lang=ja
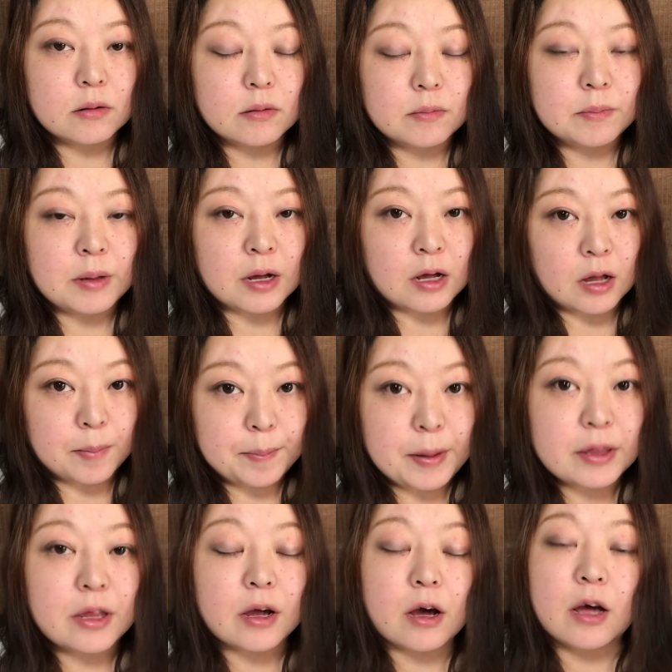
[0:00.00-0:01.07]
まあ、頑
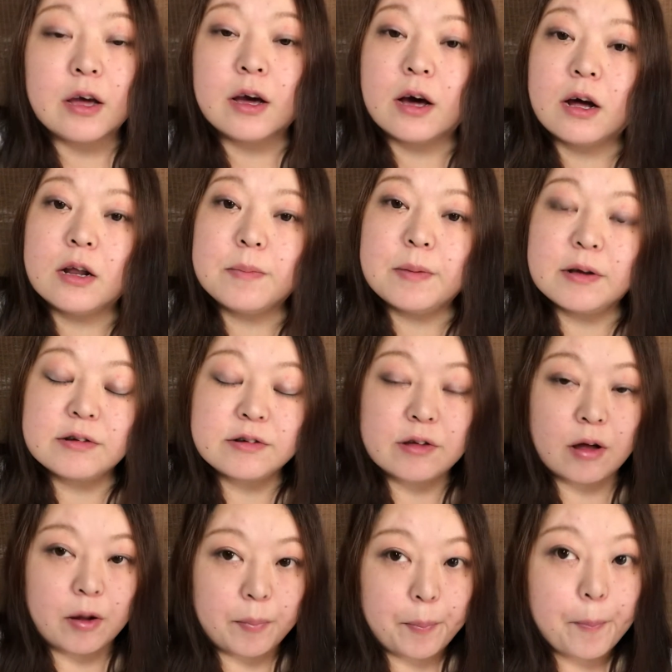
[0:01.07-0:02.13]
張った甲斐がありました。